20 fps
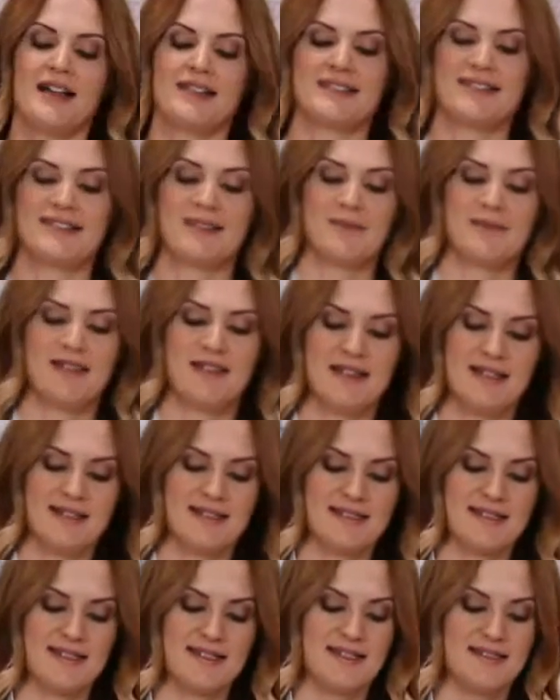alt demini
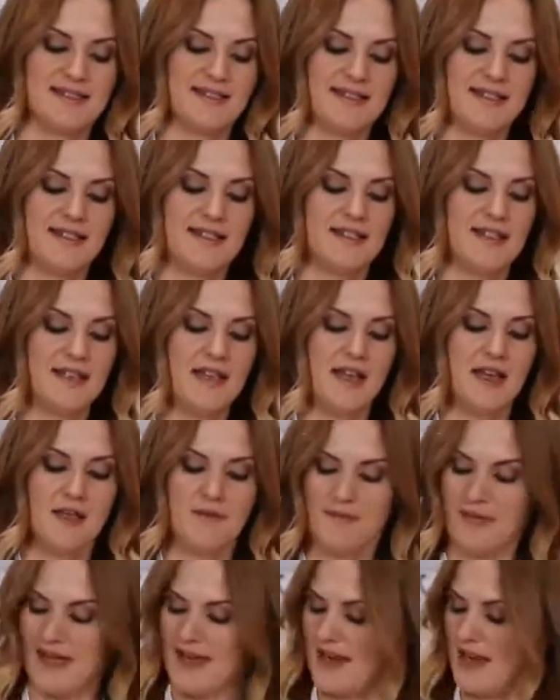hazırladı.
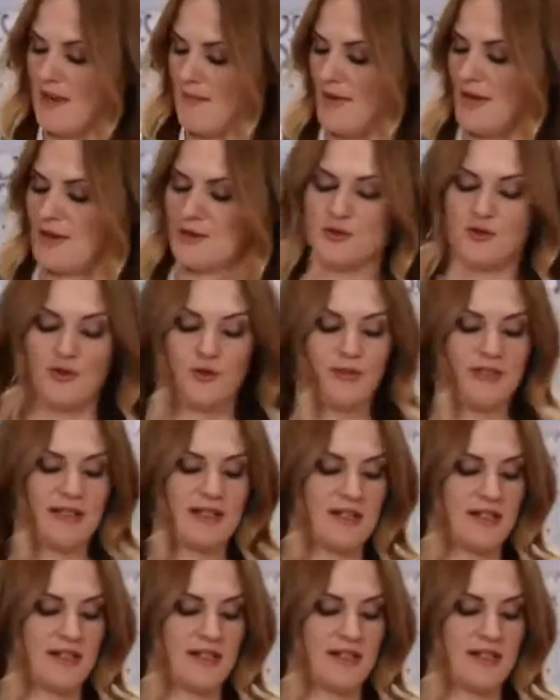Ben hemen şunu bir